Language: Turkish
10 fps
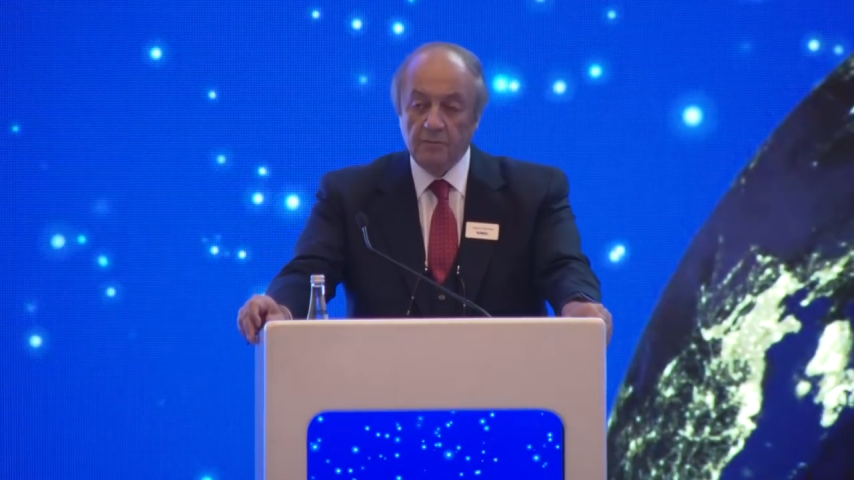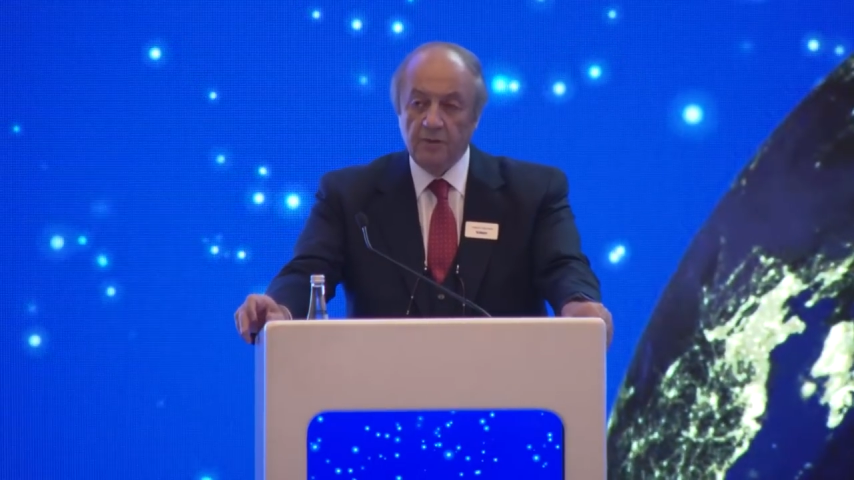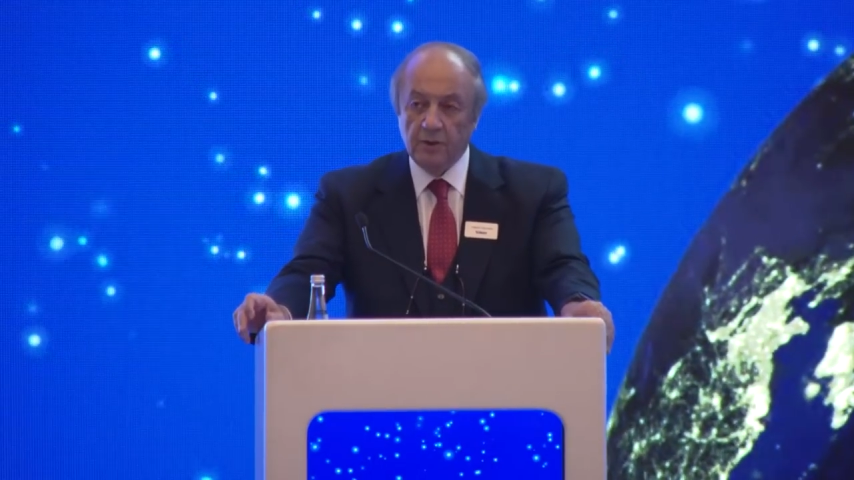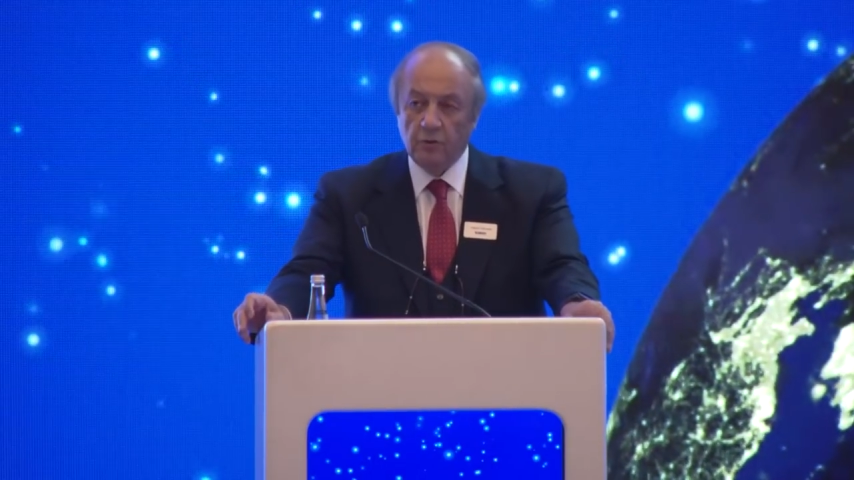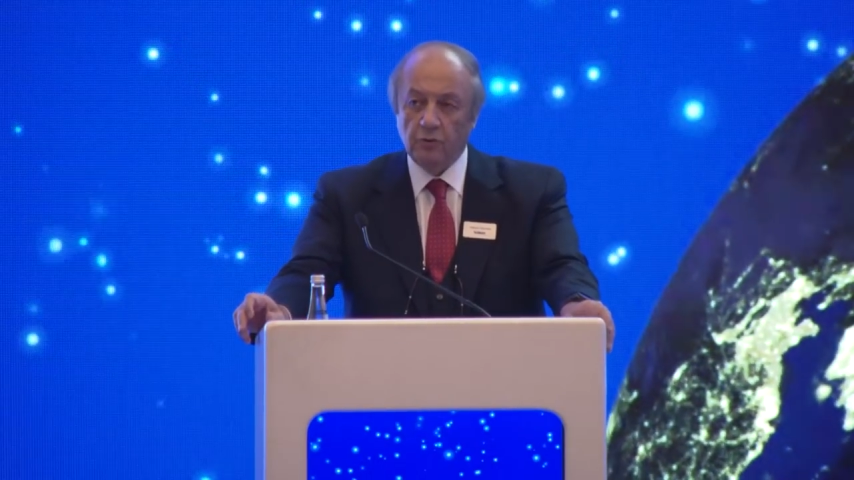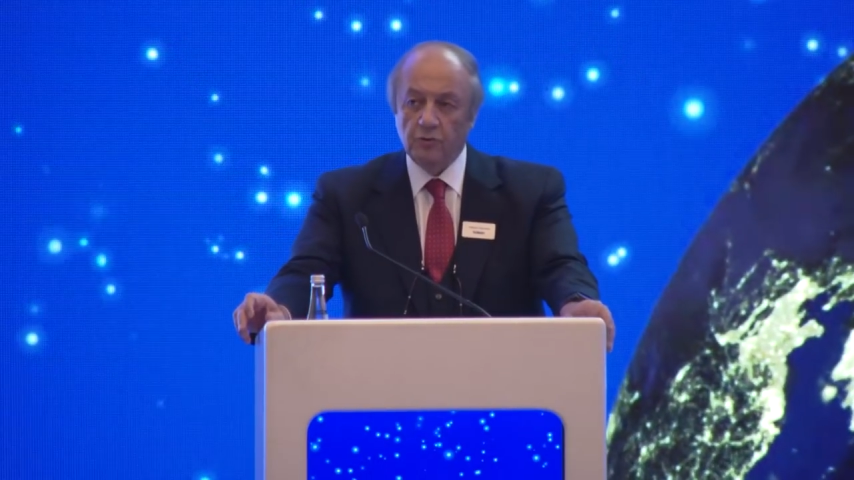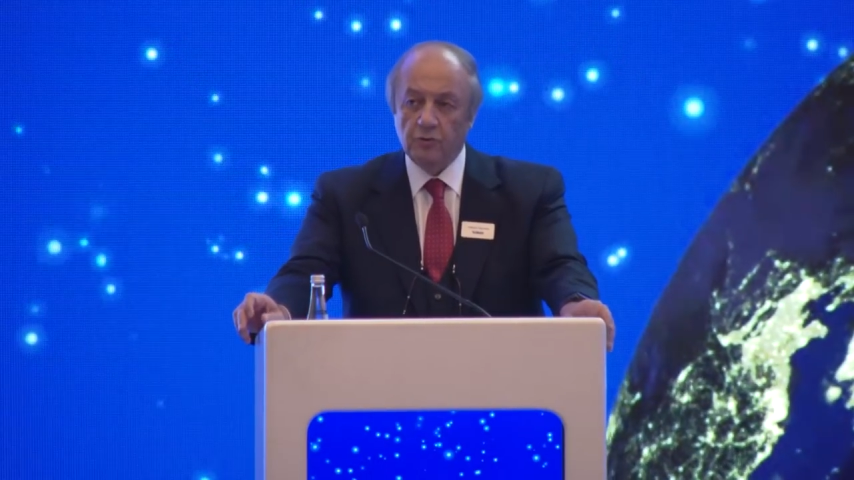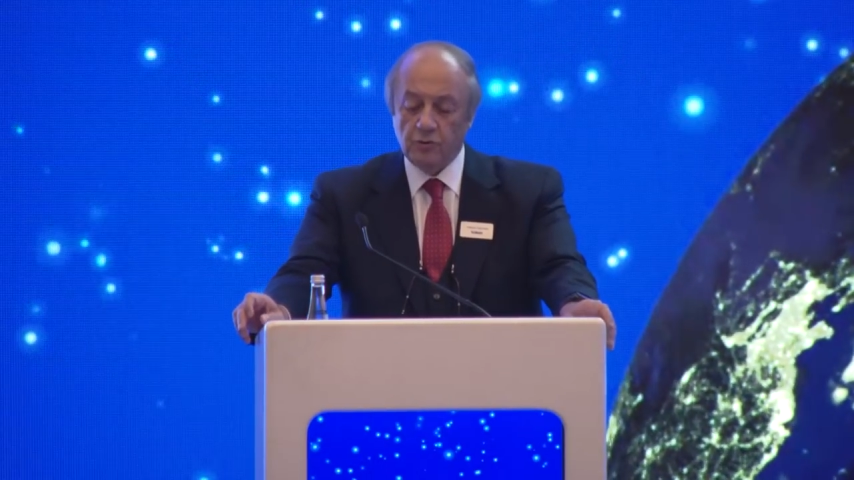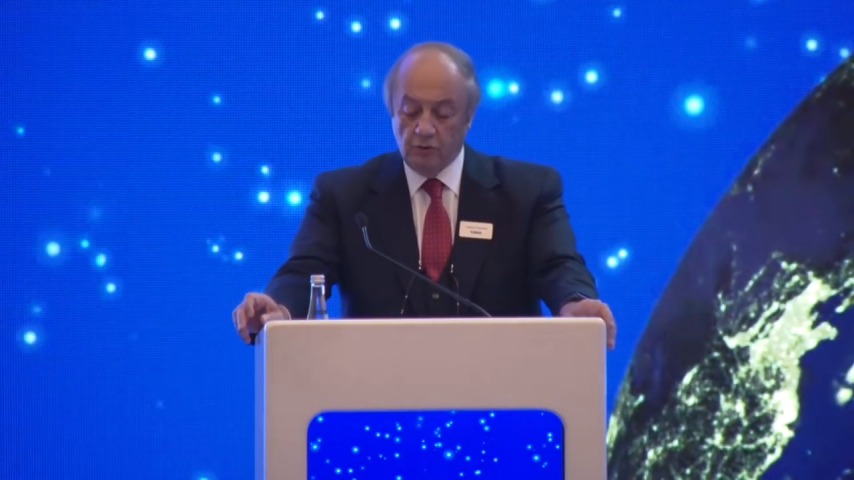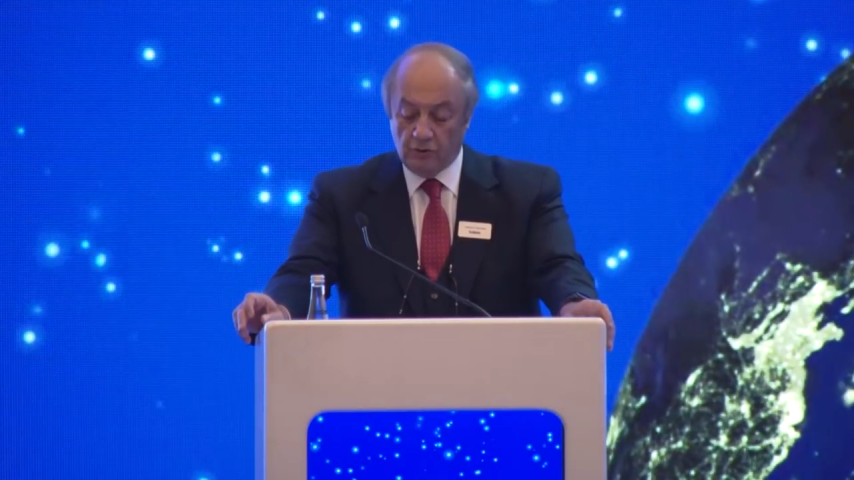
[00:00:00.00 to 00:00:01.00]

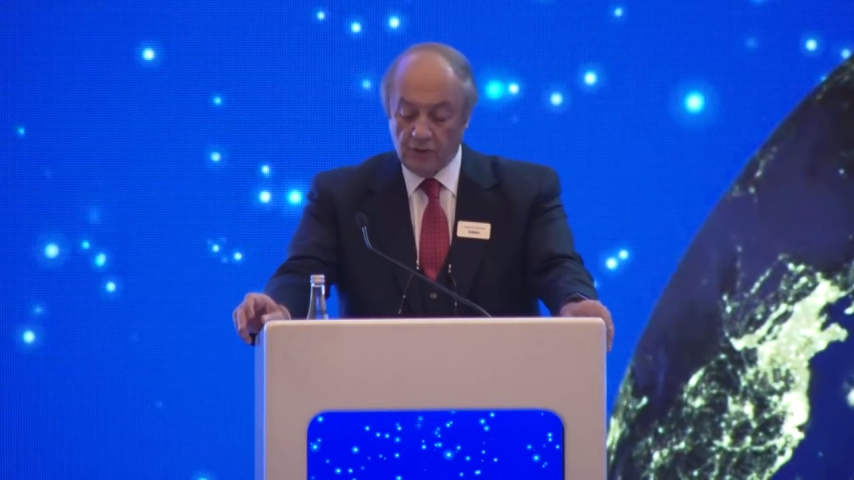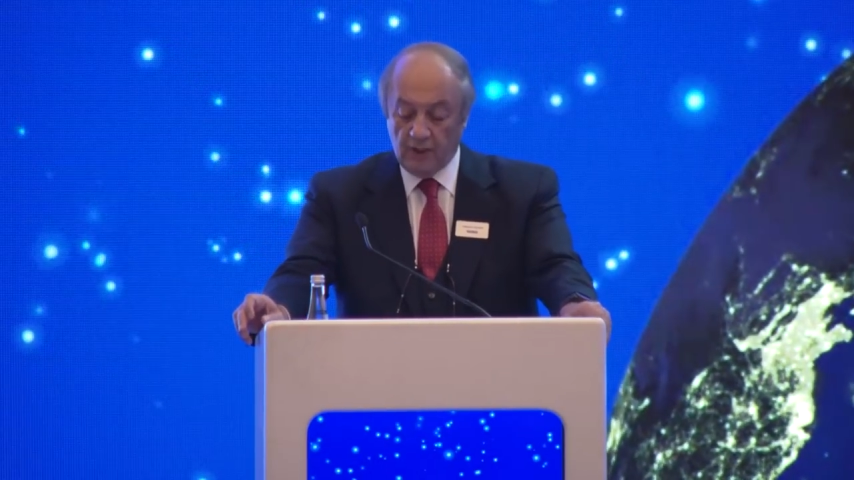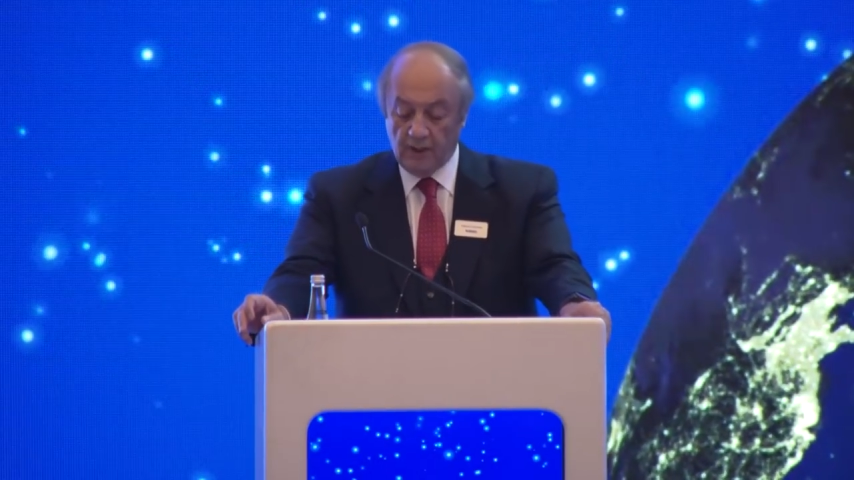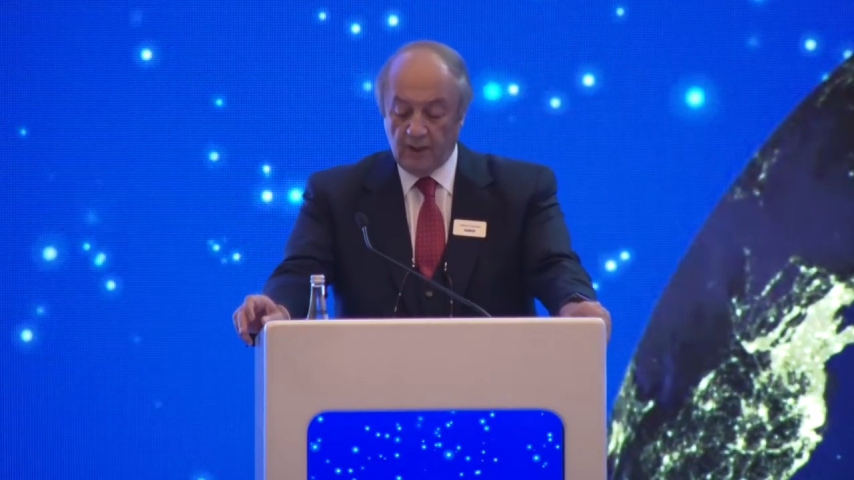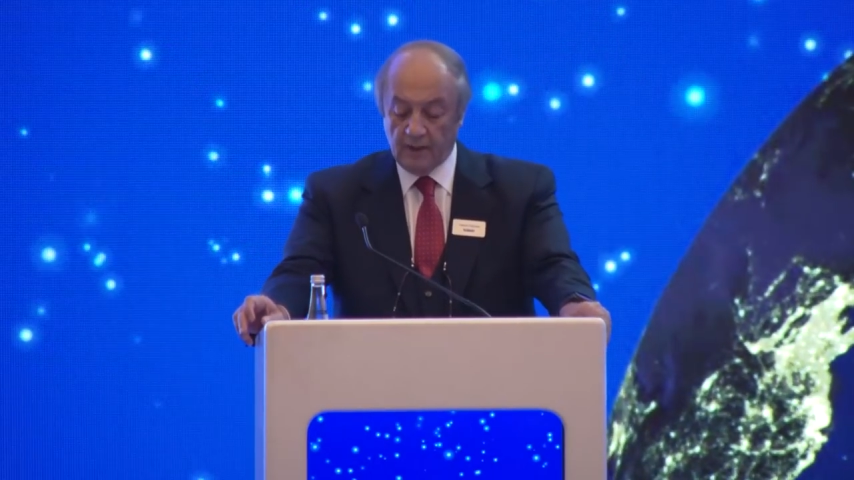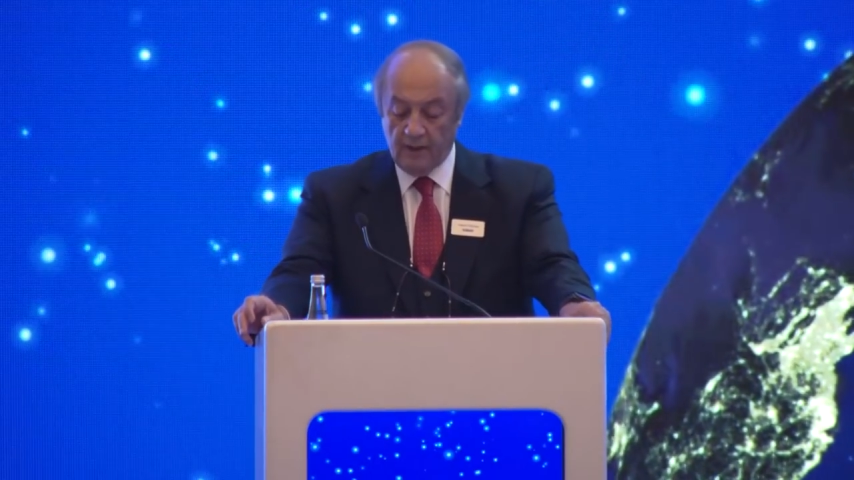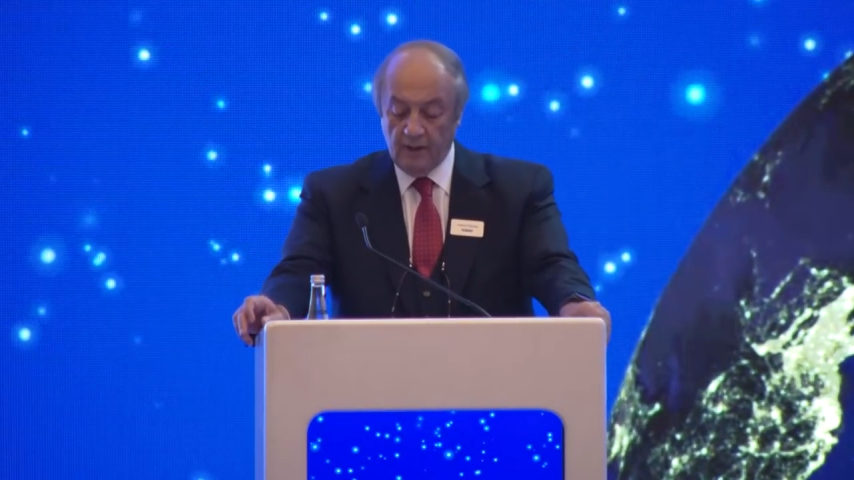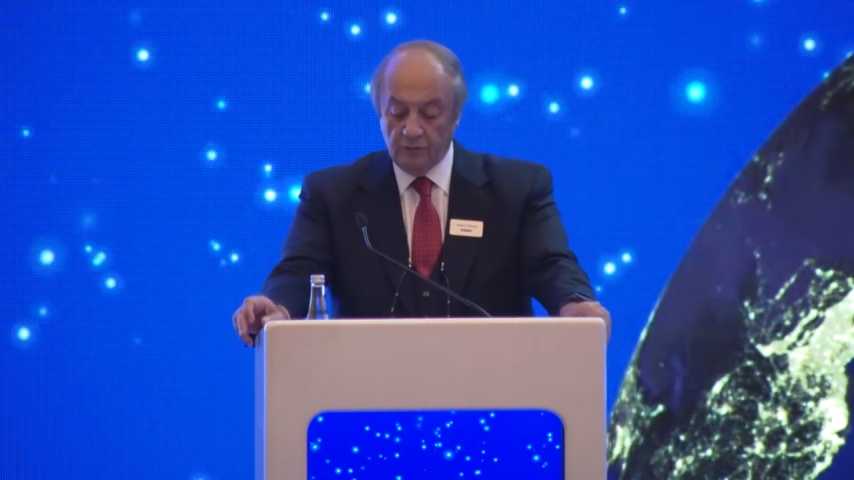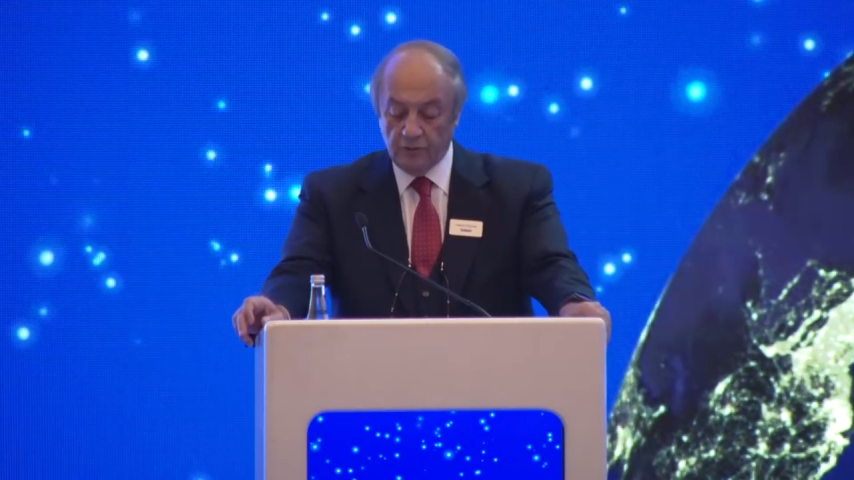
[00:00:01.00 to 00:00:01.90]
1990'larda